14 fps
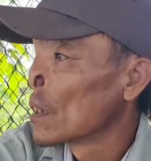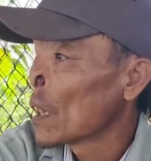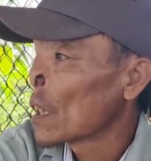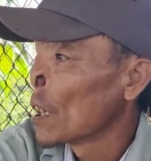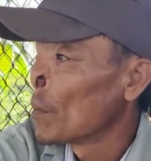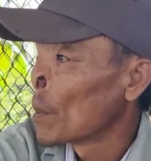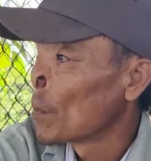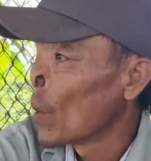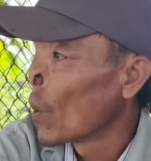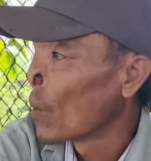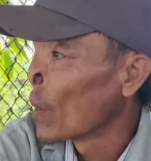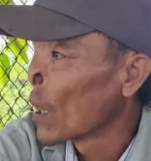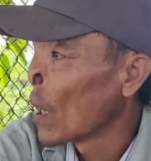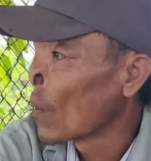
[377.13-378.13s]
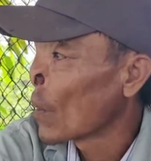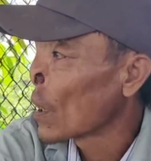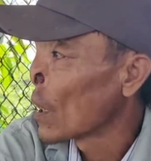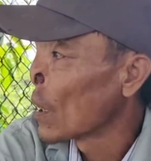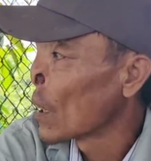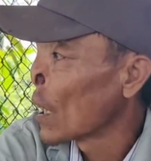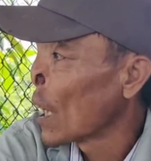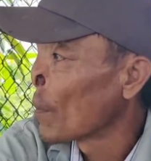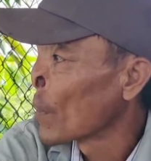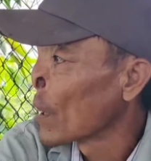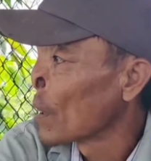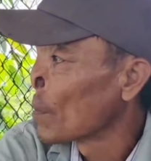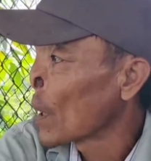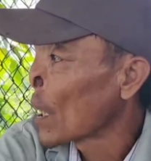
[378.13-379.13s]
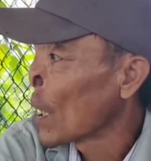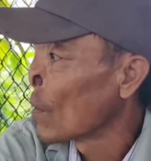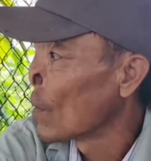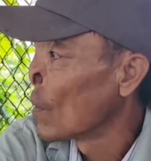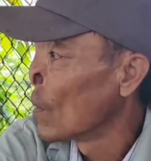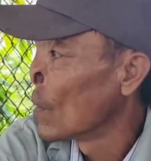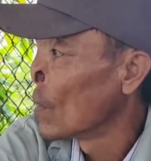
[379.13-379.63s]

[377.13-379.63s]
nhắc khi mình buồn mình không có làm gì cũng không